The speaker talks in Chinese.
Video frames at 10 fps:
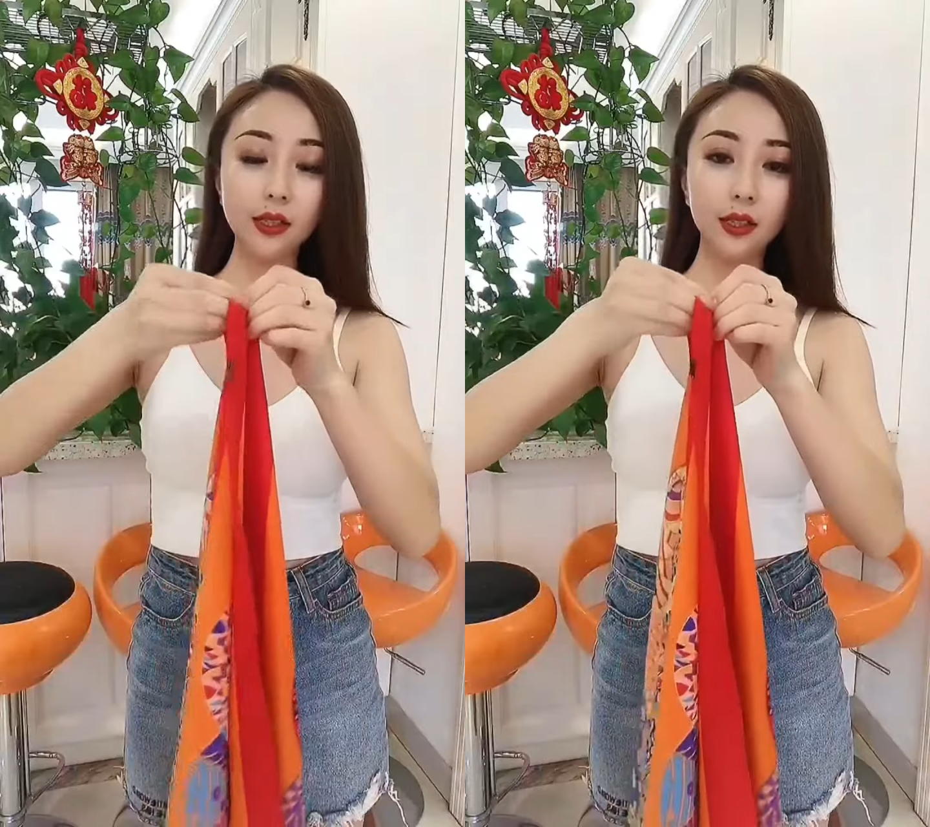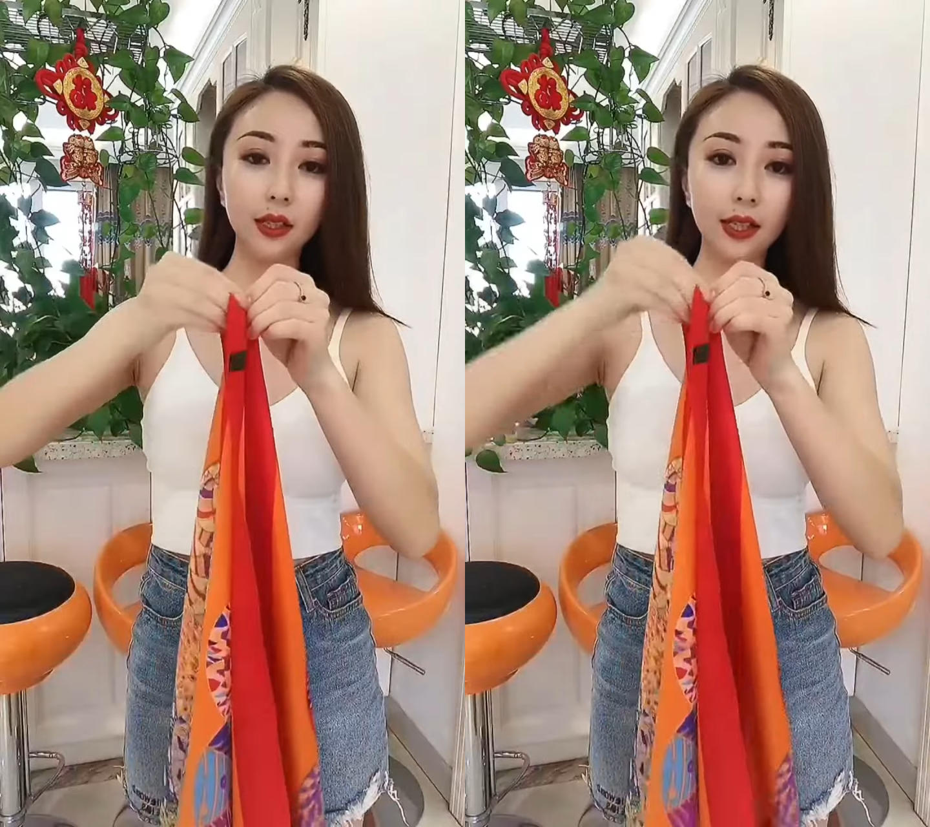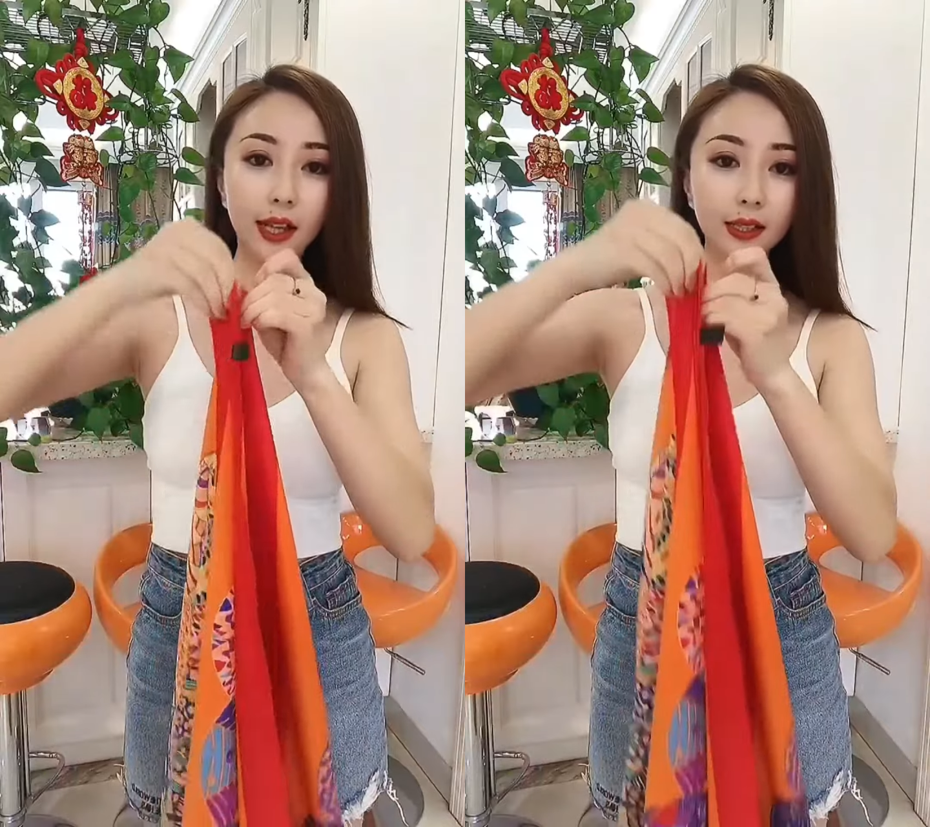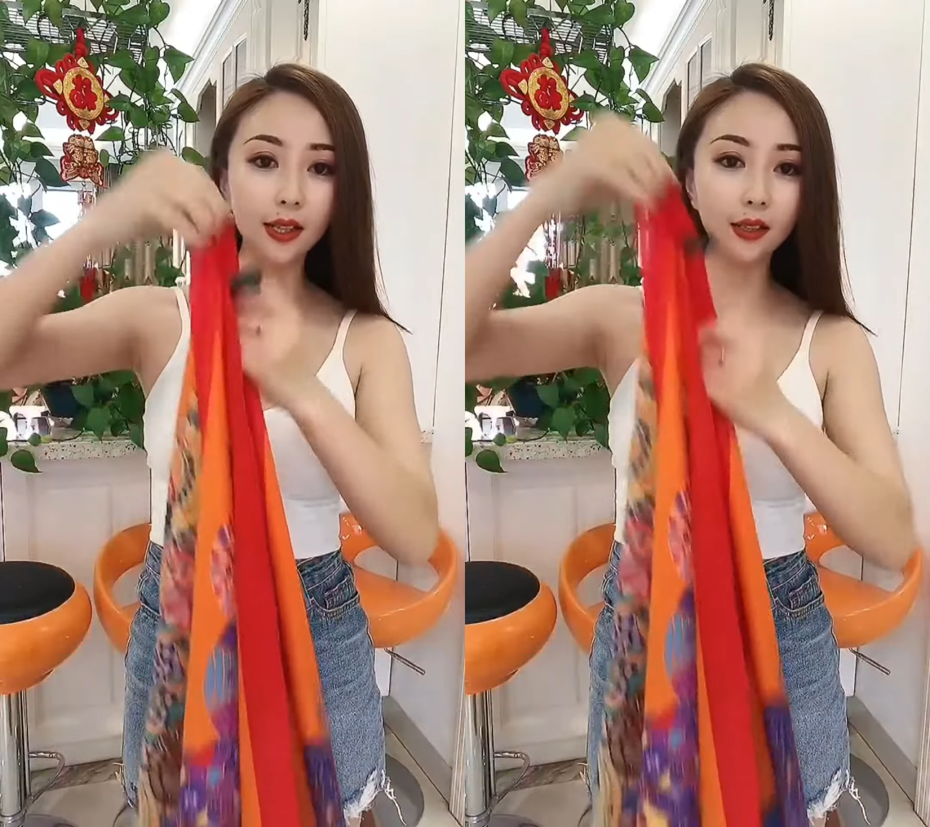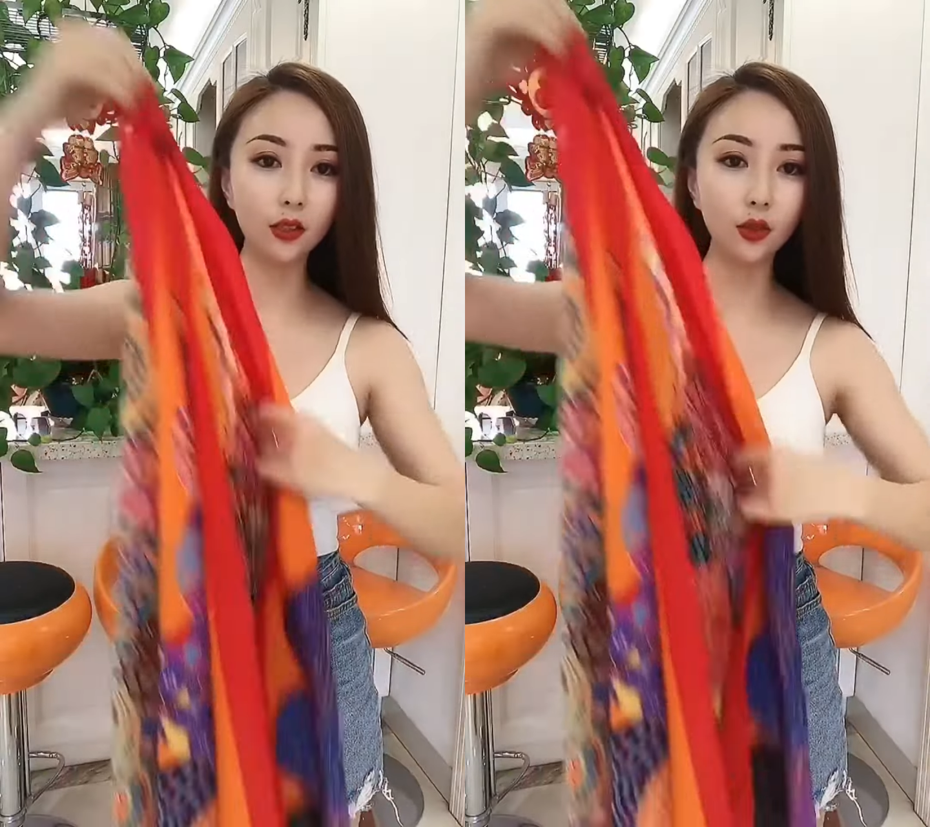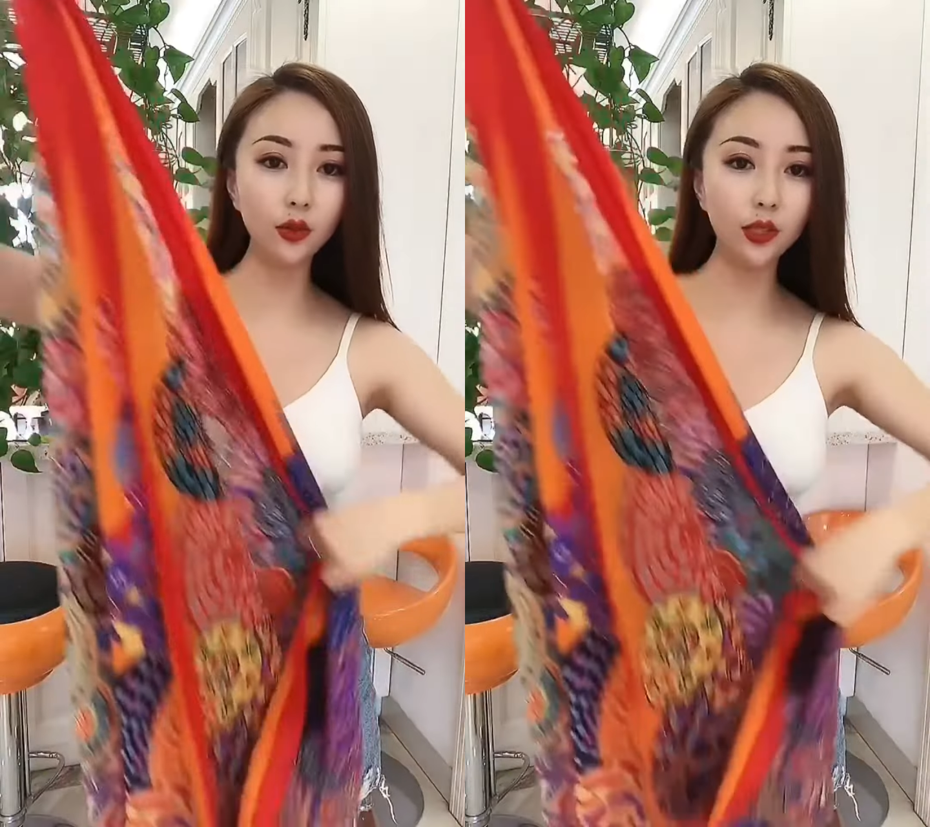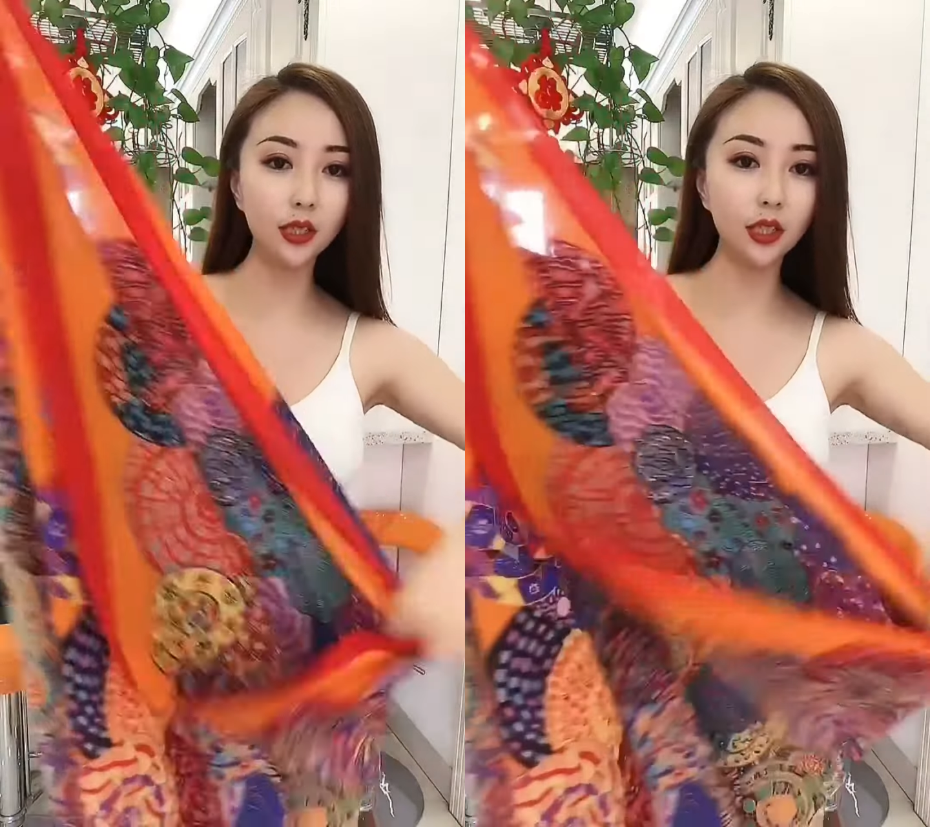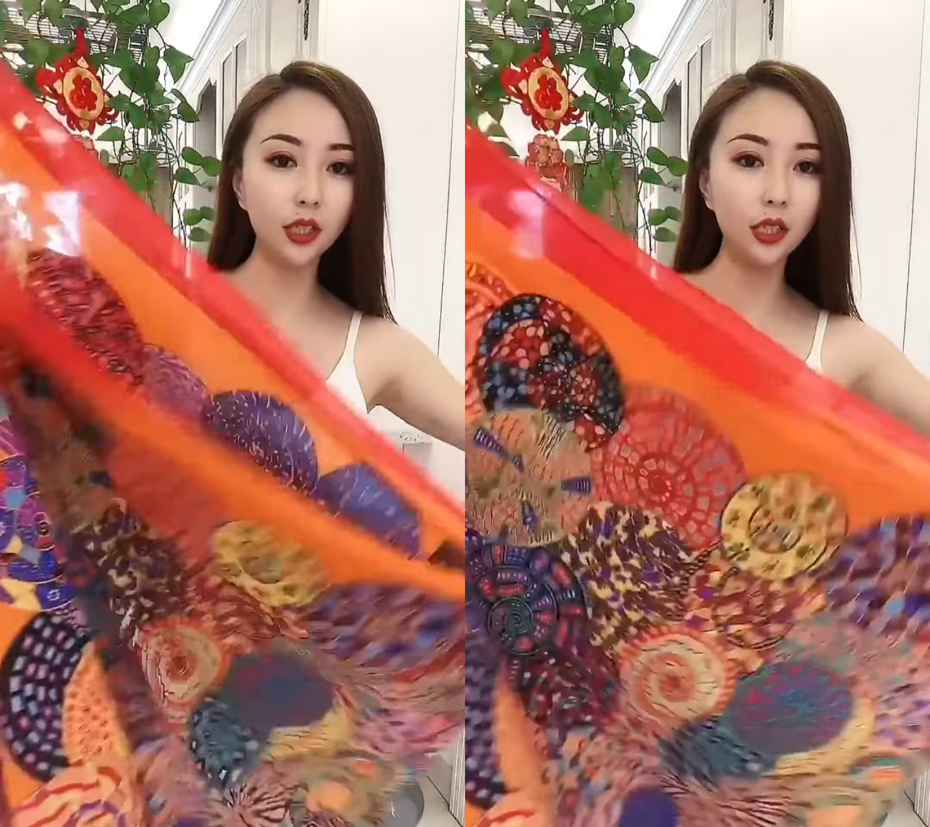巾呢给它这样子对
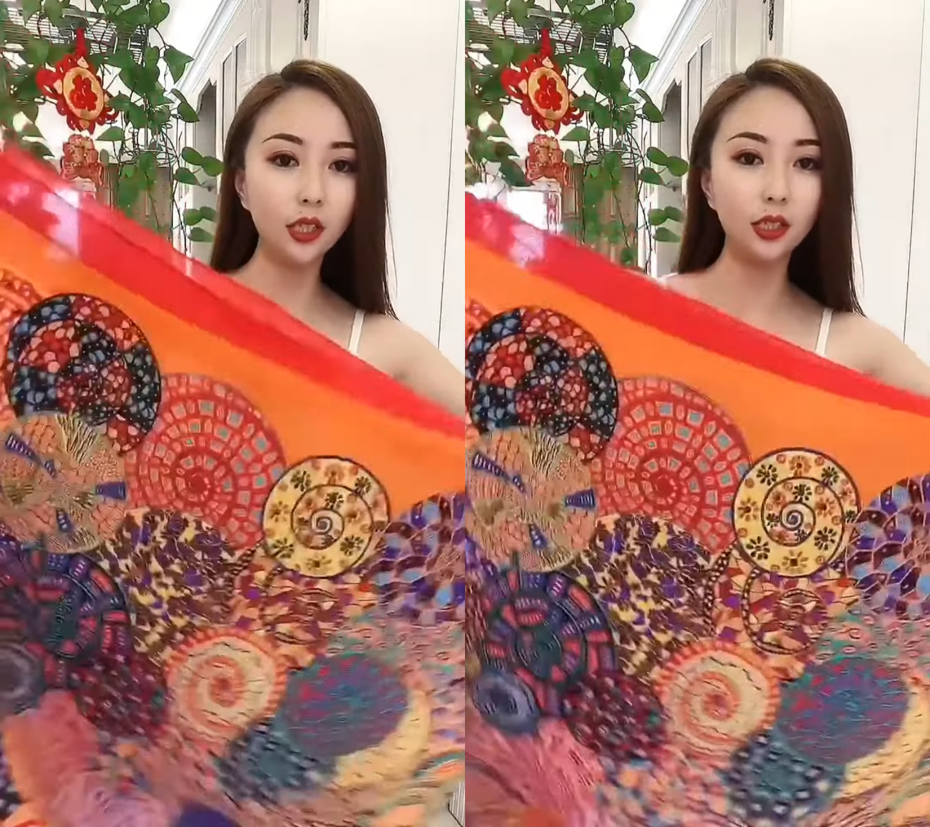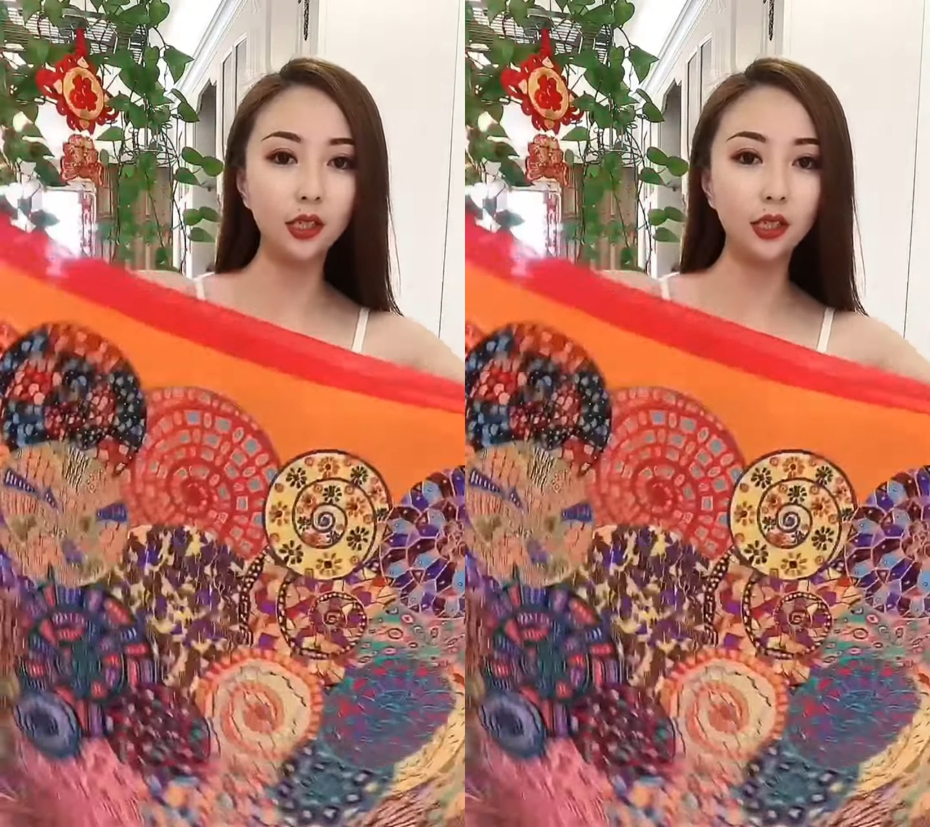折，